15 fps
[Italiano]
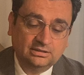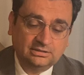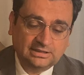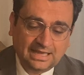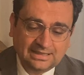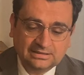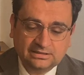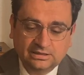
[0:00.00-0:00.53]

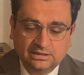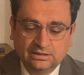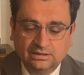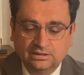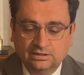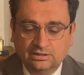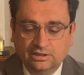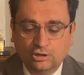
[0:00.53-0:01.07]
tanti
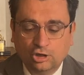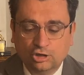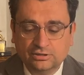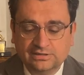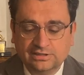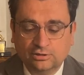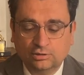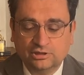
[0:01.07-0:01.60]

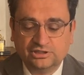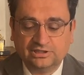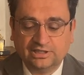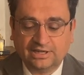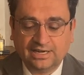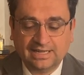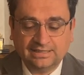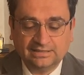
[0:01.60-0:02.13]
negozi con le
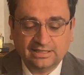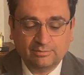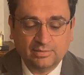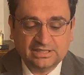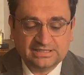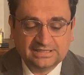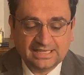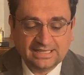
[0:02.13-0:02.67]
serrande
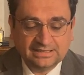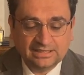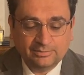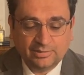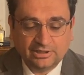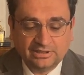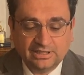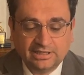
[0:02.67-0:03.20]
abbassate
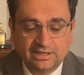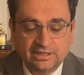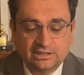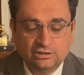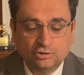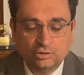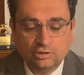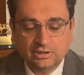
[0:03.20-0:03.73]
per
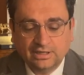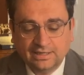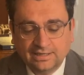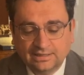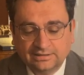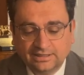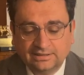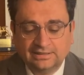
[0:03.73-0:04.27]
decreto e
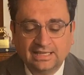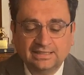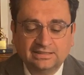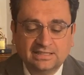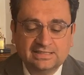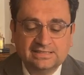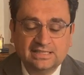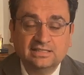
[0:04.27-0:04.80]

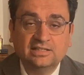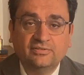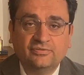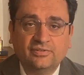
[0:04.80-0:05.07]
altrettante aziende